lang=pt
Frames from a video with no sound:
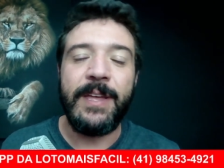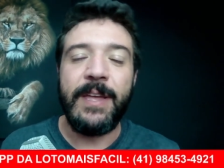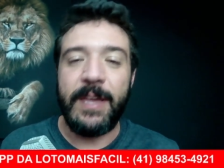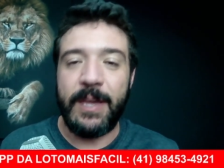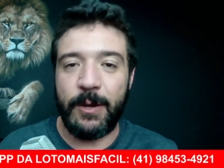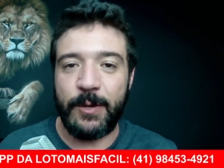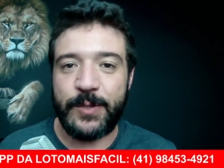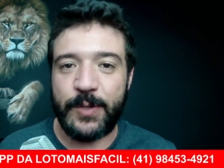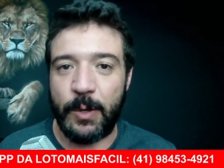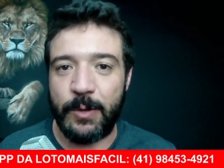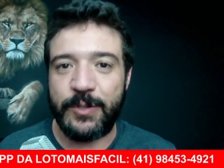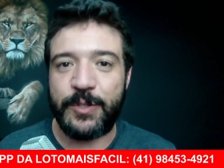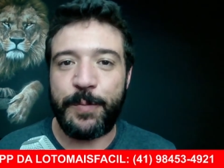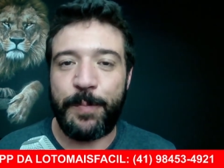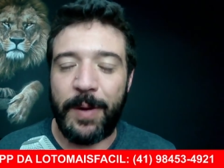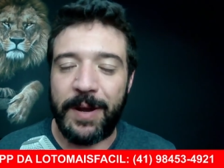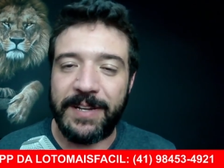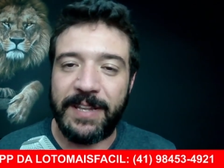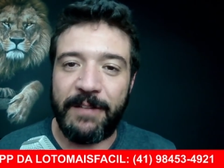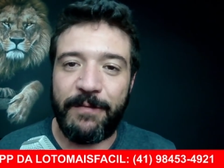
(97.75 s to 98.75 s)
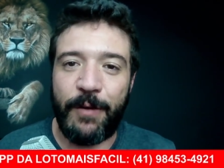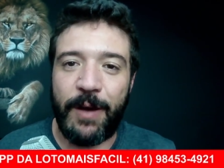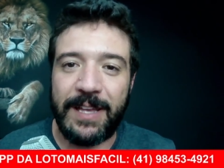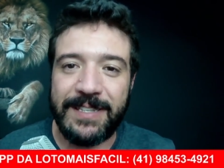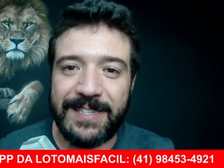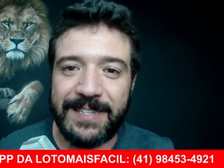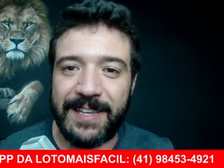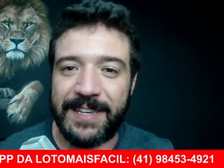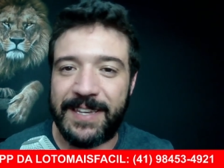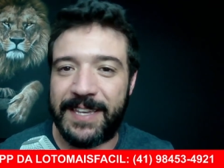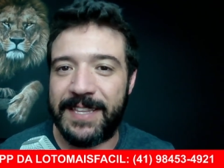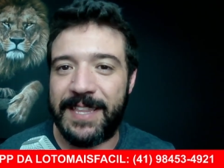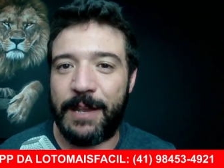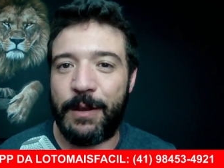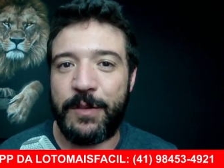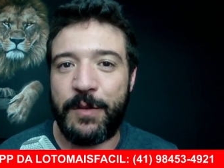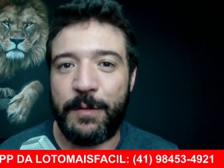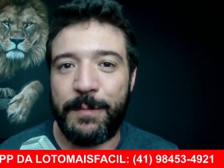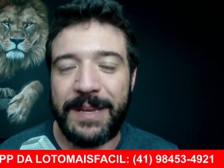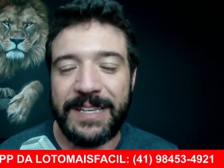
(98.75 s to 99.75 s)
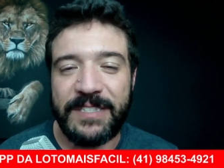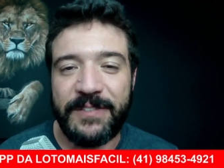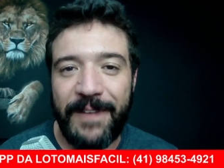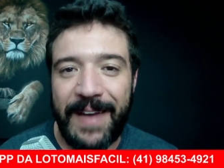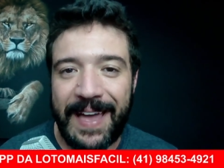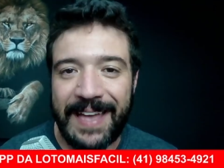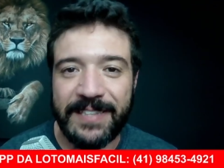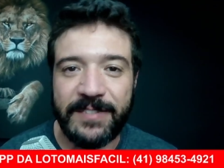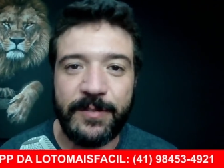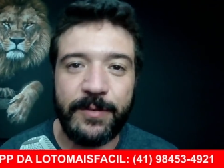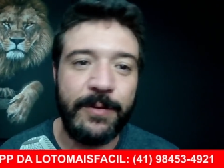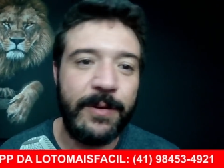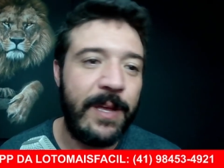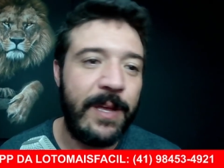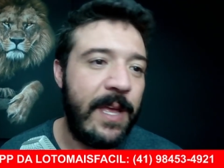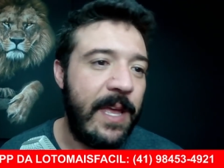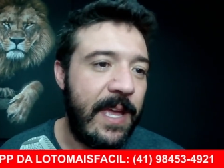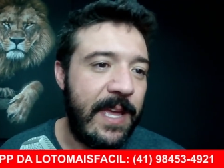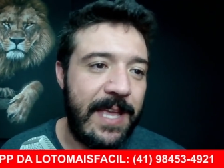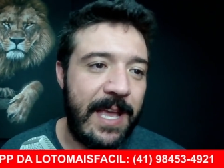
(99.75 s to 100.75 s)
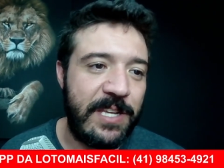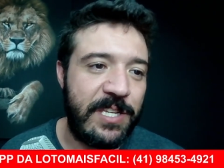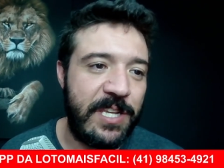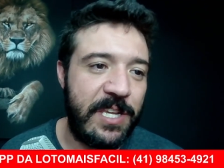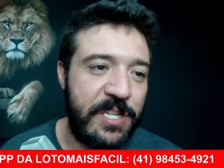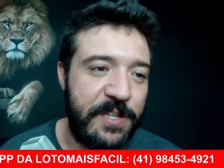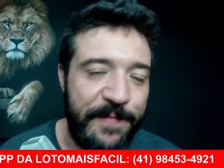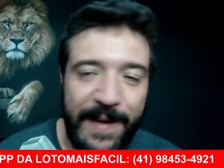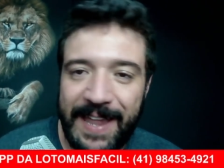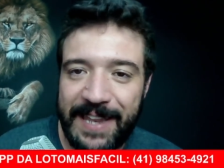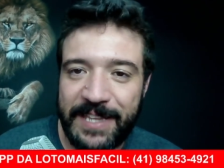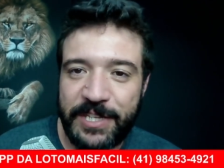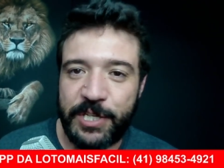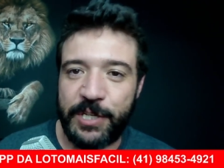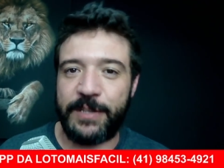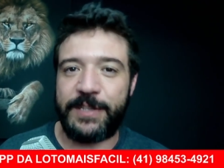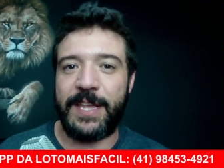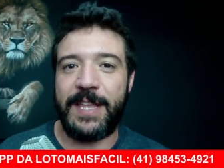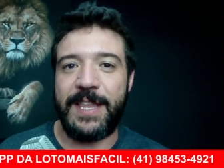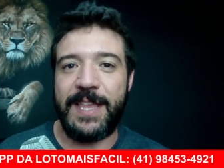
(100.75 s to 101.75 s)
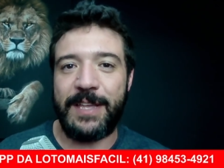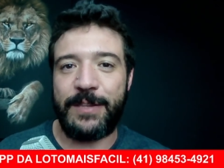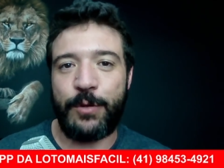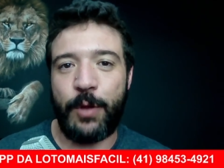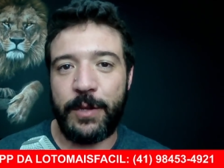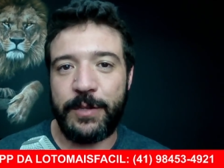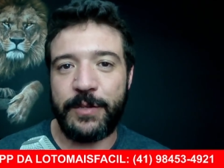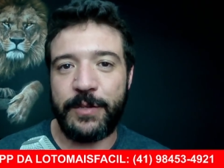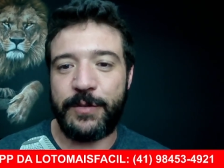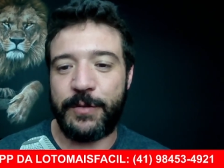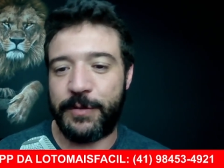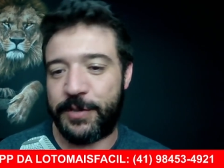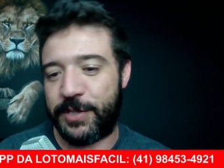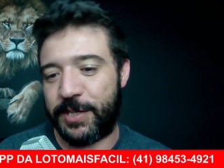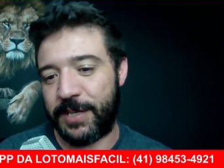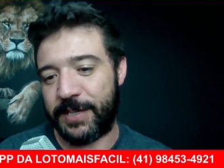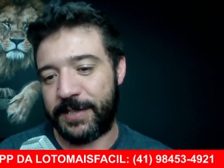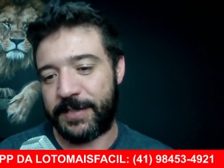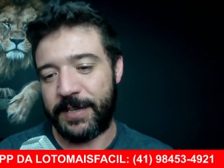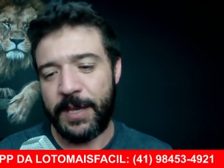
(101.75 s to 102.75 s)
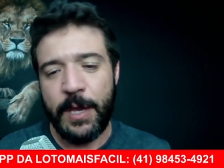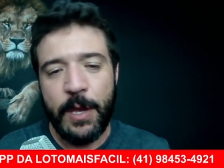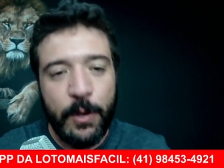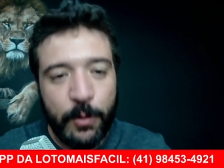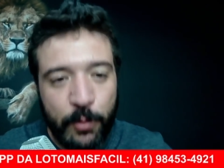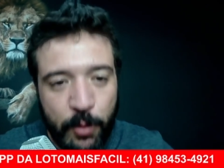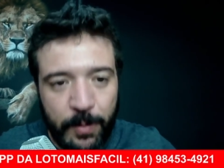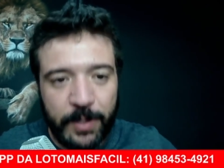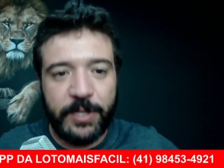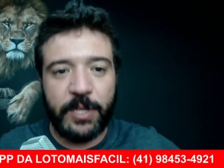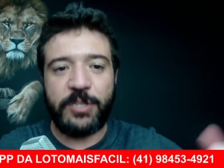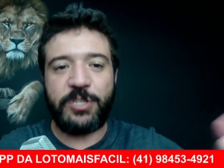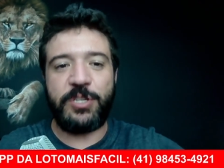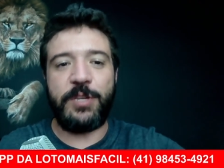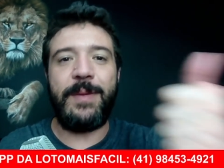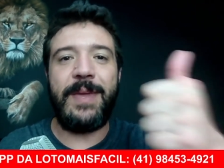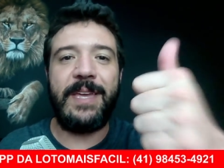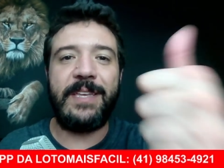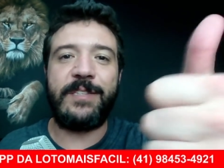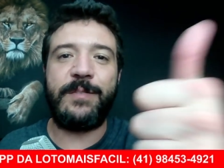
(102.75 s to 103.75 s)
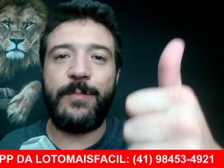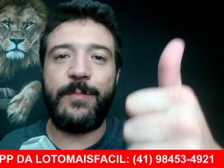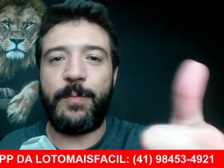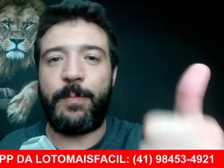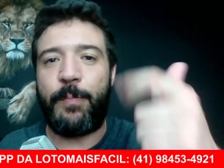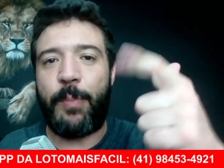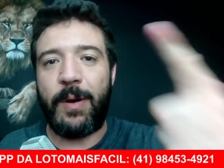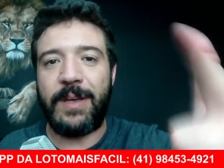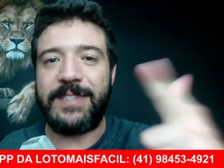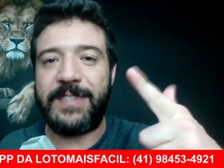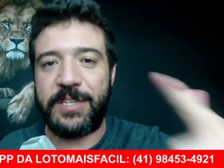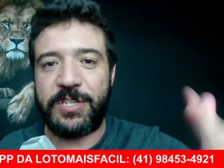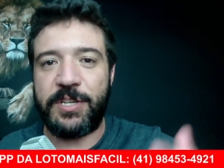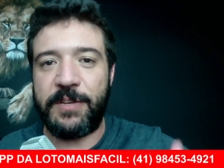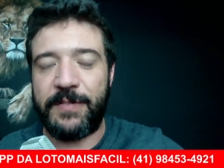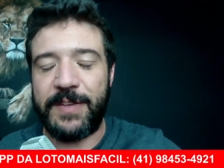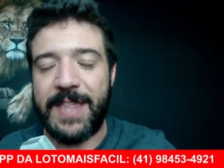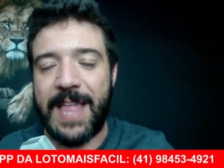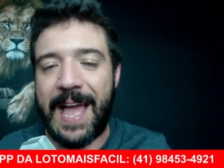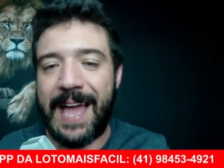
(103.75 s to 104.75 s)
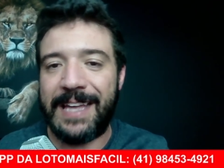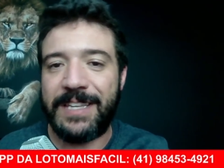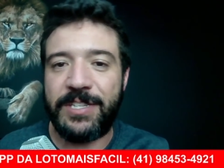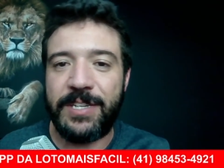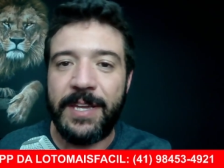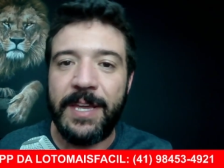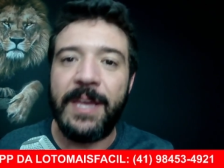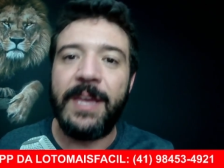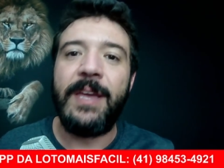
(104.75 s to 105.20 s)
Eu sou um dos porta-vozes aqui da Loto Mais Fácil e a gente fala de loteria todos os dias. Com muito otimismo, positividade,